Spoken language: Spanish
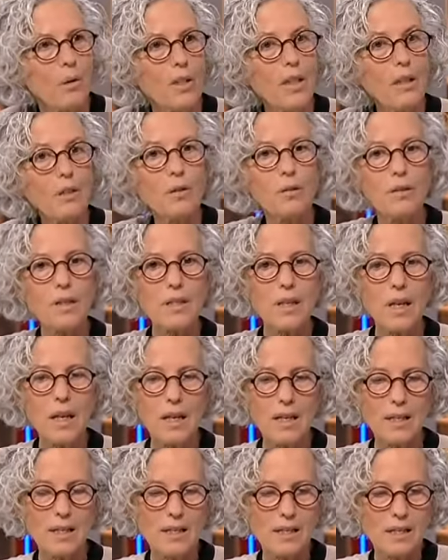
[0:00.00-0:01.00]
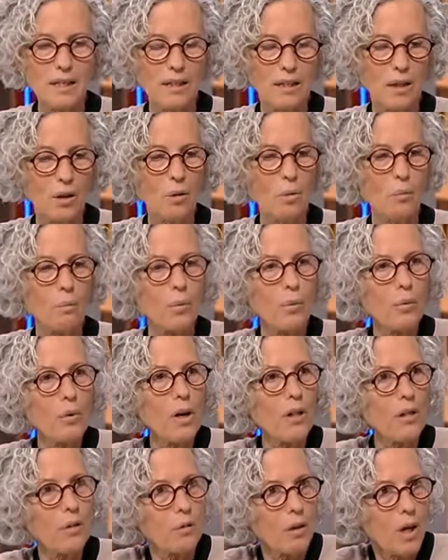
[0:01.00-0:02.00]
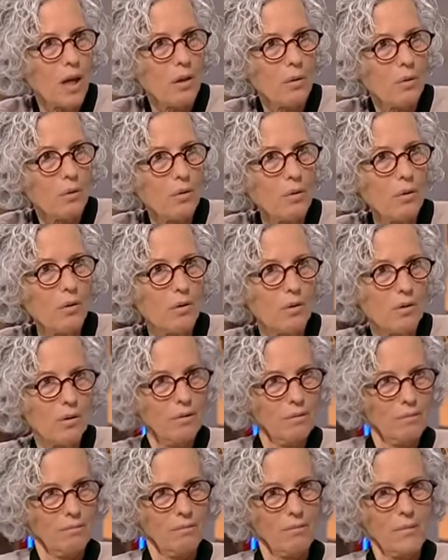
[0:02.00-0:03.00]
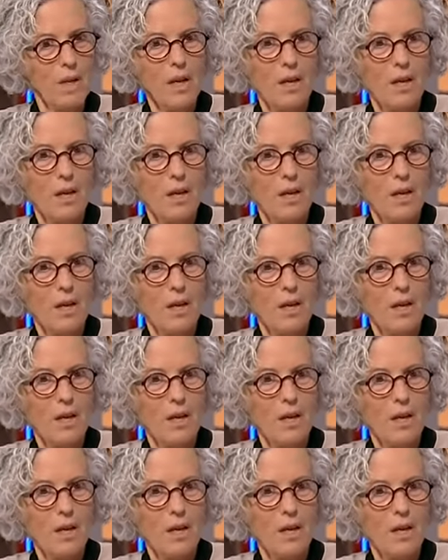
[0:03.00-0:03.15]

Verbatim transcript: Y entonces se sintieron un poco azorados, ¿no?